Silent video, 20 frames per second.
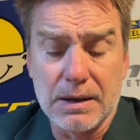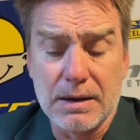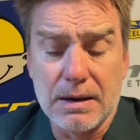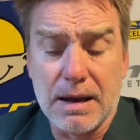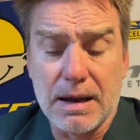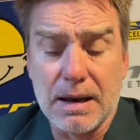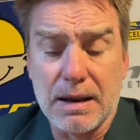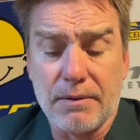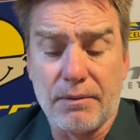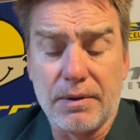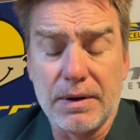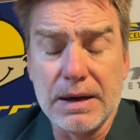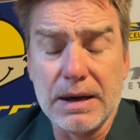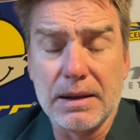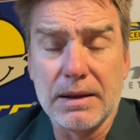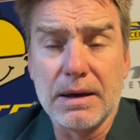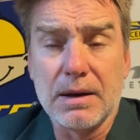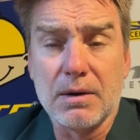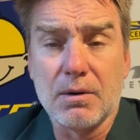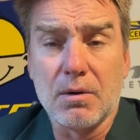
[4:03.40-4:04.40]
a la
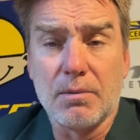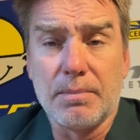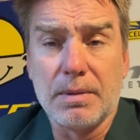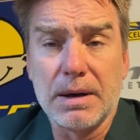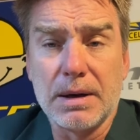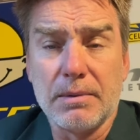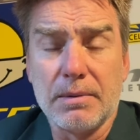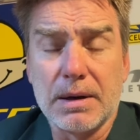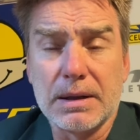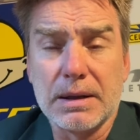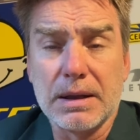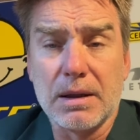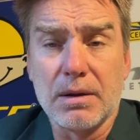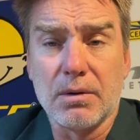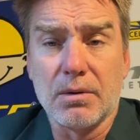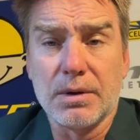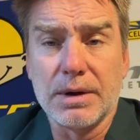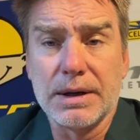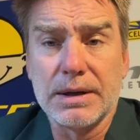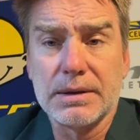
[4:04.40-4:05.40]
final de la Copa
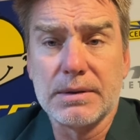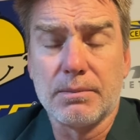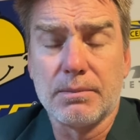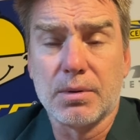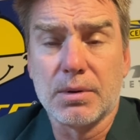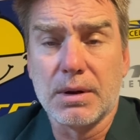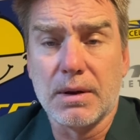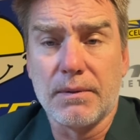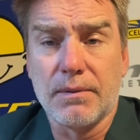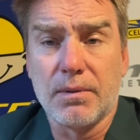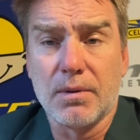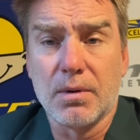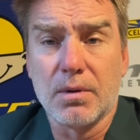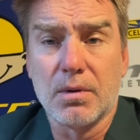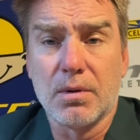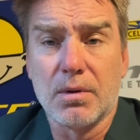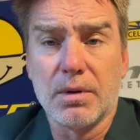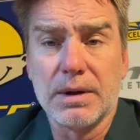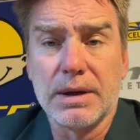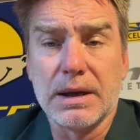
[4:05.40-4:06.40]
Libertadores,
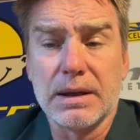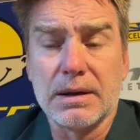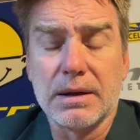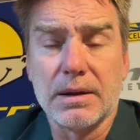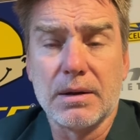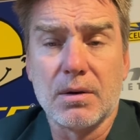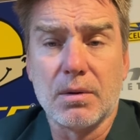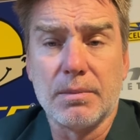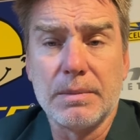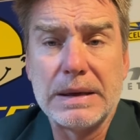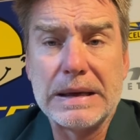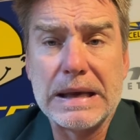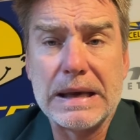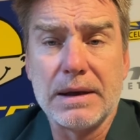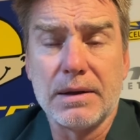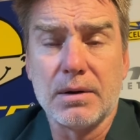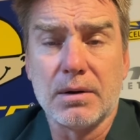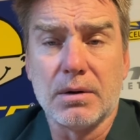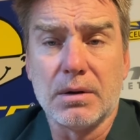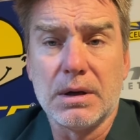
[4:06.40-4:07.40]
Botafogo y Atlético
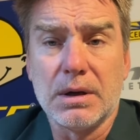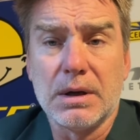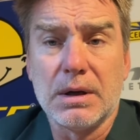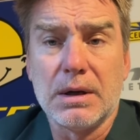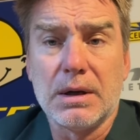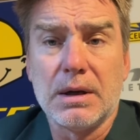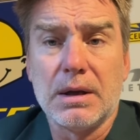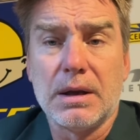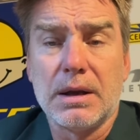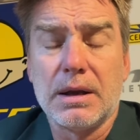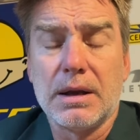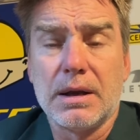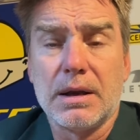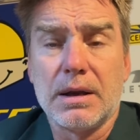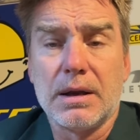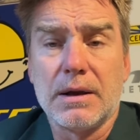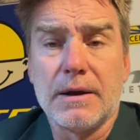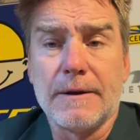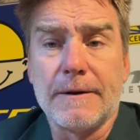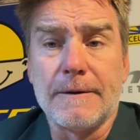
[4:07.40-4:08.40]
Mineiro,
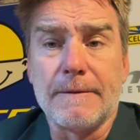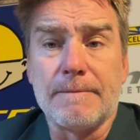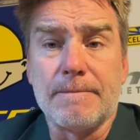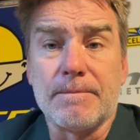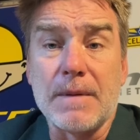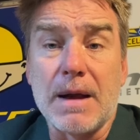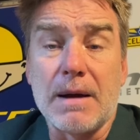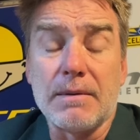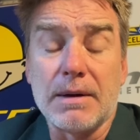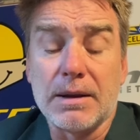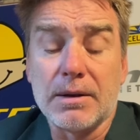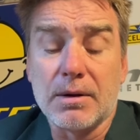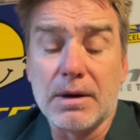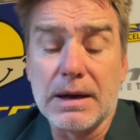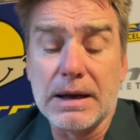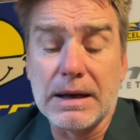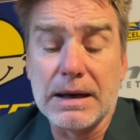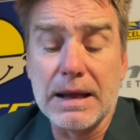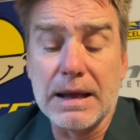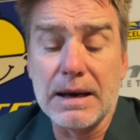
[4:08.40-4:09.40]
eh, hablando a
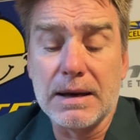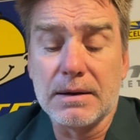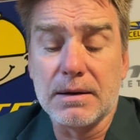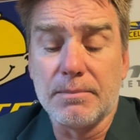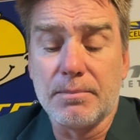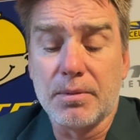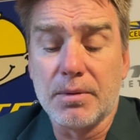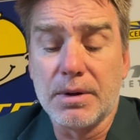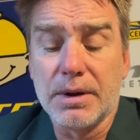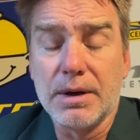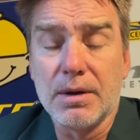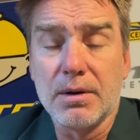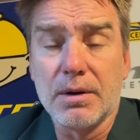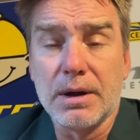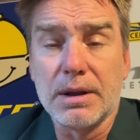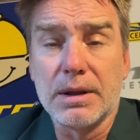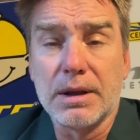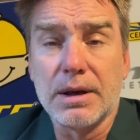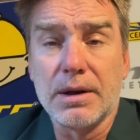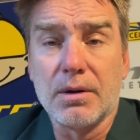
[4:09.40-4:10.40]
las claras del poderío
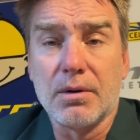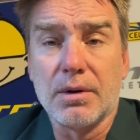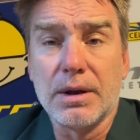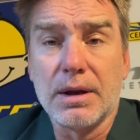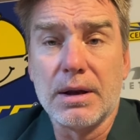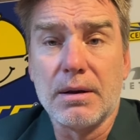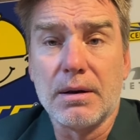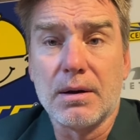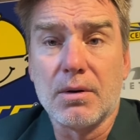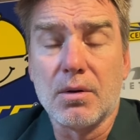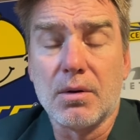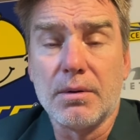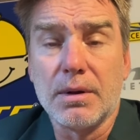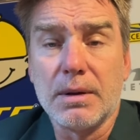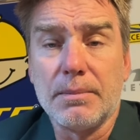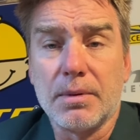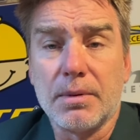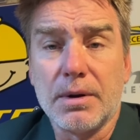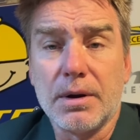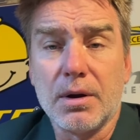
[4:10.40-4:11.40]
que tiene hoy, el,
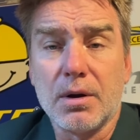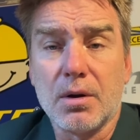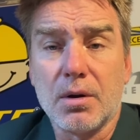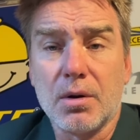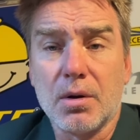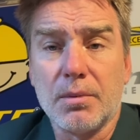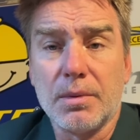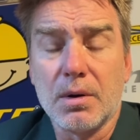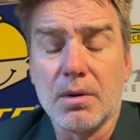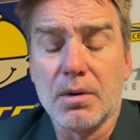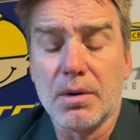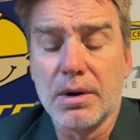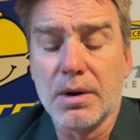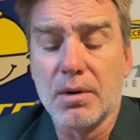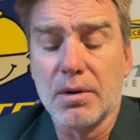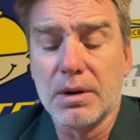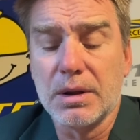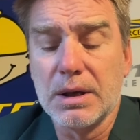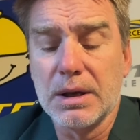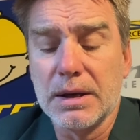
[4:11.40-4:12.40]
poderío económico que
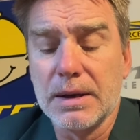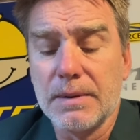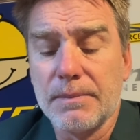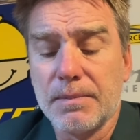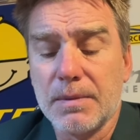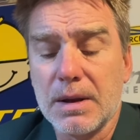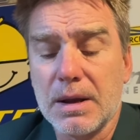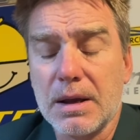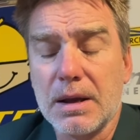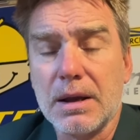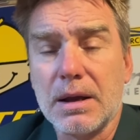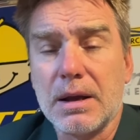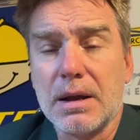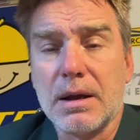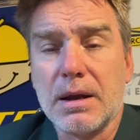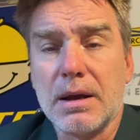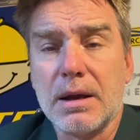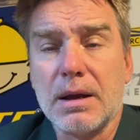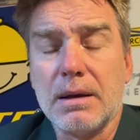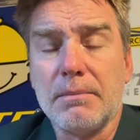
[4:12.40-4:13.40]
hoy tienen
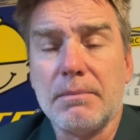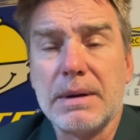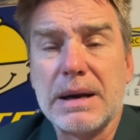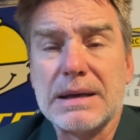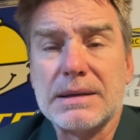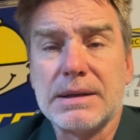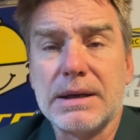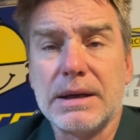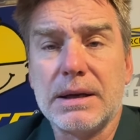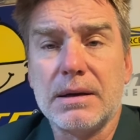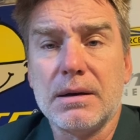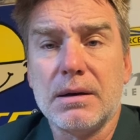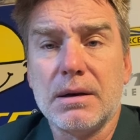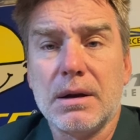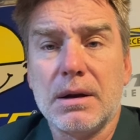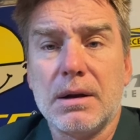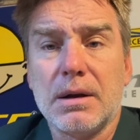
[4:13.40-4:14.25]
eh, en Brasil,